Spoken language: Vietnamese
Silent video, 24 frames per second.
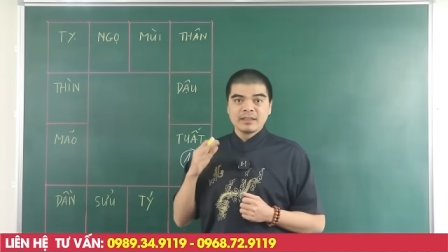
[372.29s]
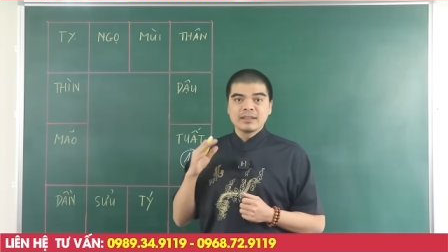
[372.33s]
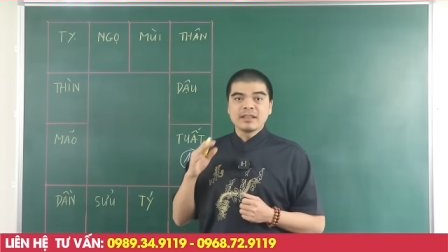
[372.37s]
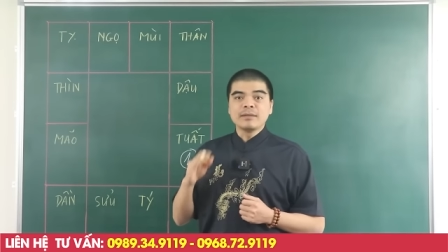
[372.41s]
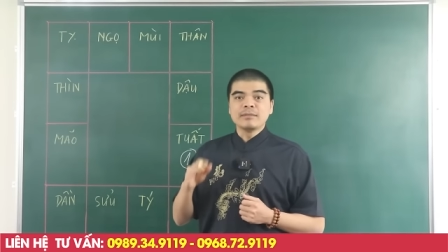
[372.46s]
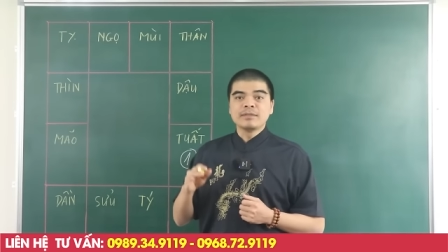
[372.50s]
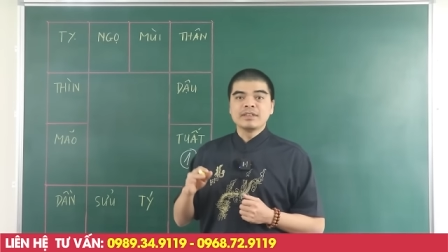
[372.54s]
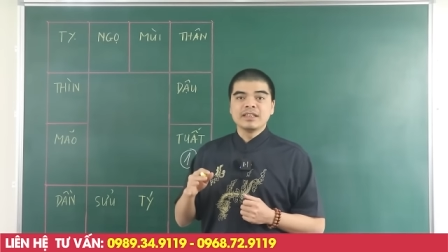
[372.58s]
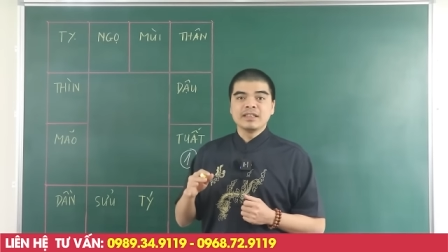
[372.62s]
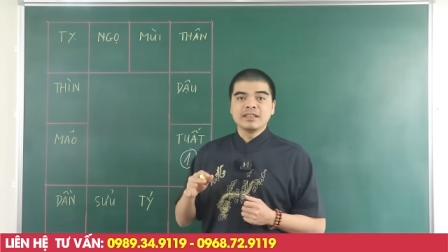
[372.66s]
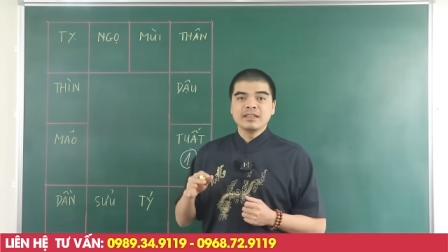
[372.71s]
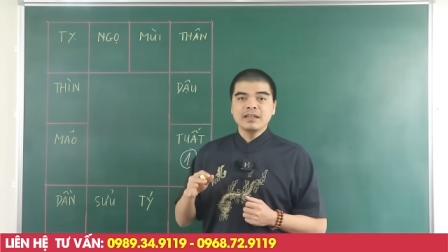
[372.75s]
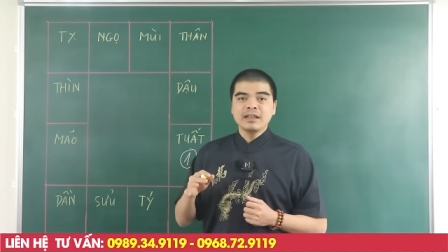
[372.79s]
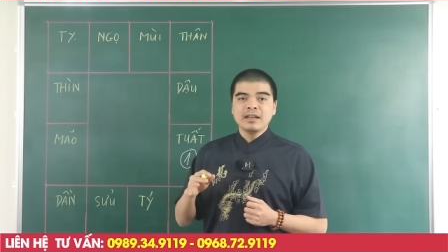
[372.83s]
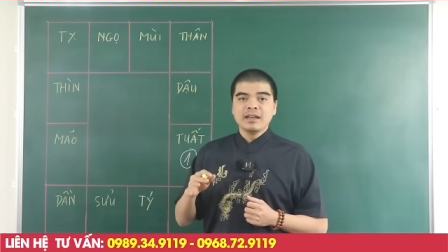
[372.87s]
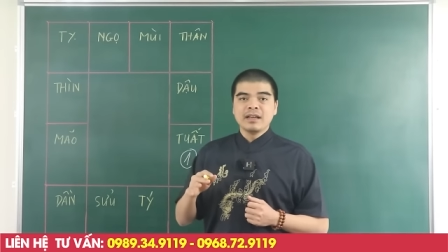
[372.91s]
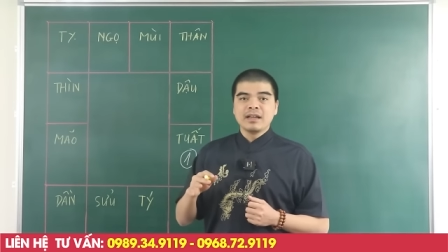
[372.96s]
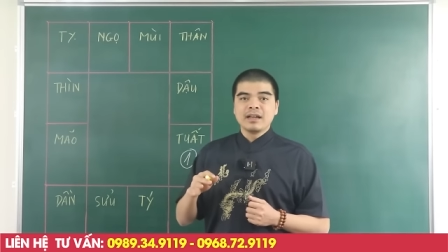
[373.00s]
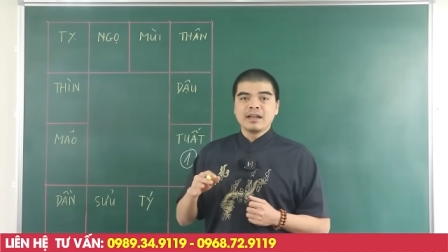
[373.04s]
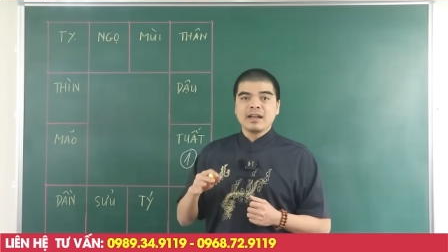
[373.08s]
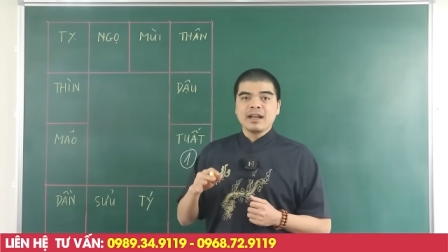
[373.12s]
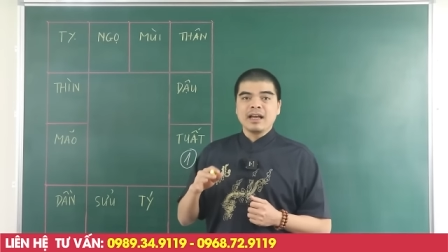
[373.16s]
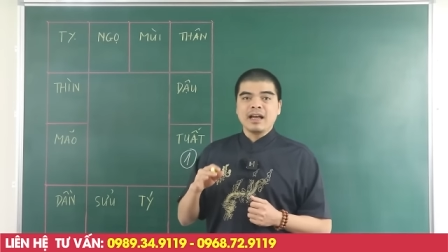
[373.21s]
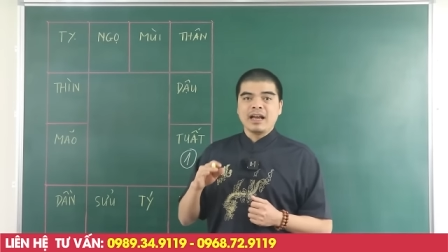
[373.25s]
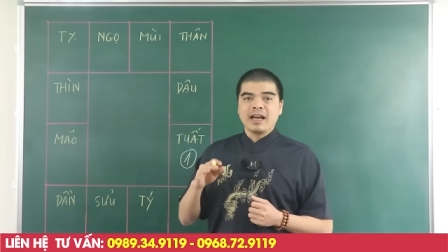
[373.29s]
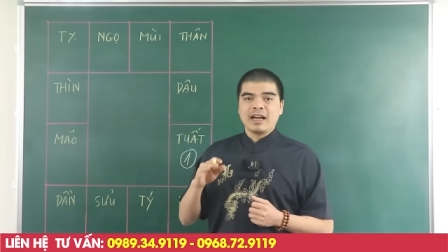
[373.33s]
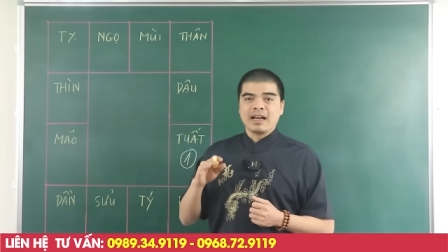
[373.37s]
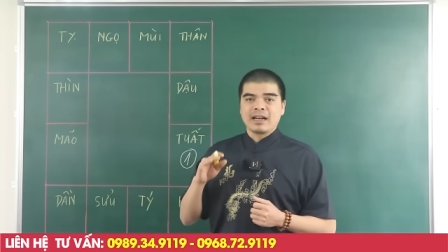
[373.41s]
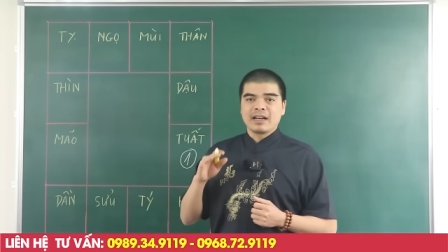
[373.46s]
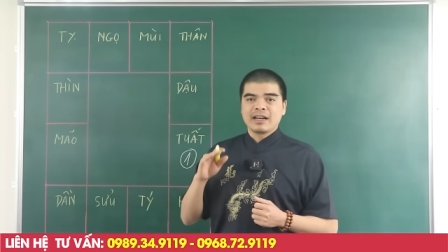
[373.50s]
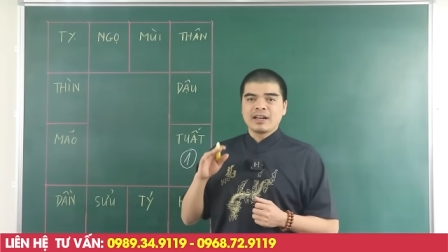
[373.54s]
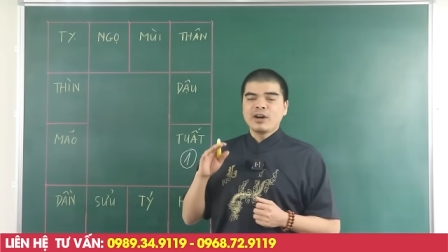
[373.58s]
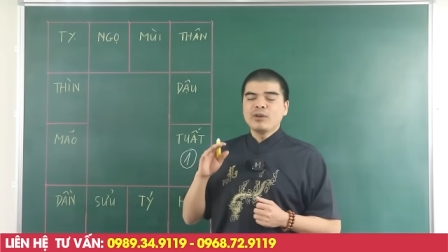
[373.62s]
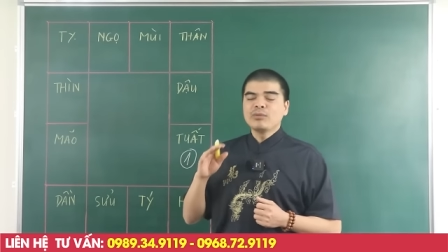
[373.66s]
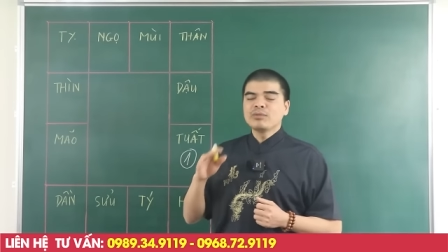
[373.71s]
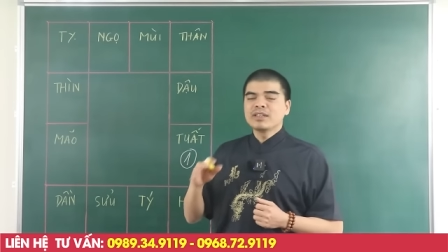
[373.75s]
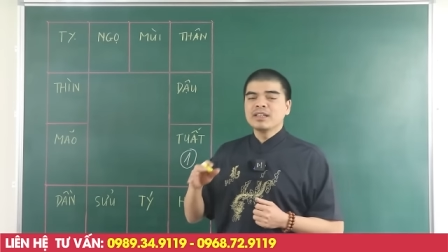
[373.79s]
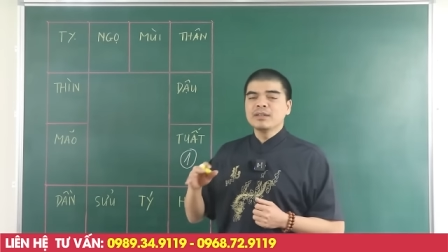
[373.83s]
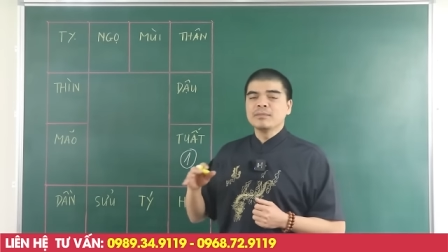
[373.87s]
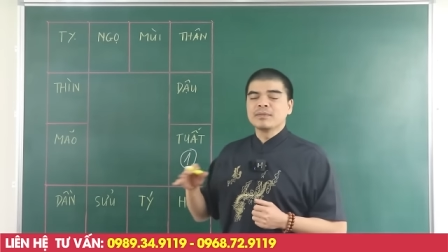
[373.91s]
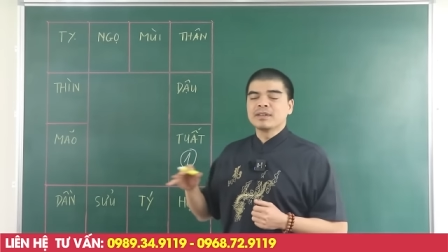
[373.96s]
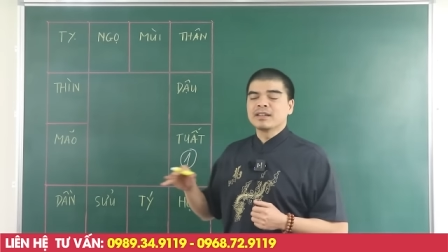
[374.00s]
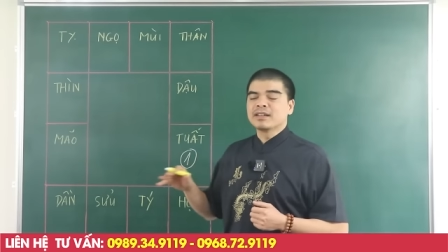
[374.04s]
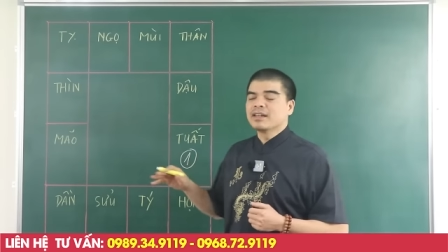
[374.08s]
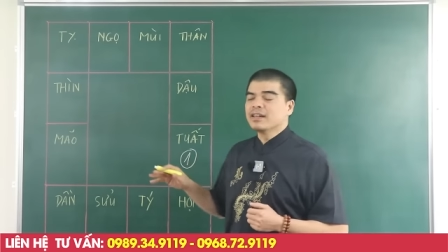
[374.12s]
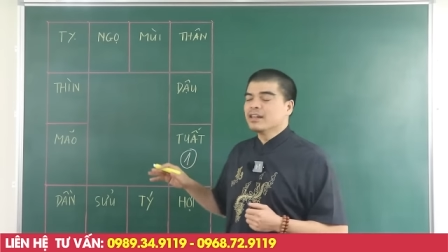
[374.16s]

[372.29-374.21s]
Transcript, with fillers: Thậm chí là không tìm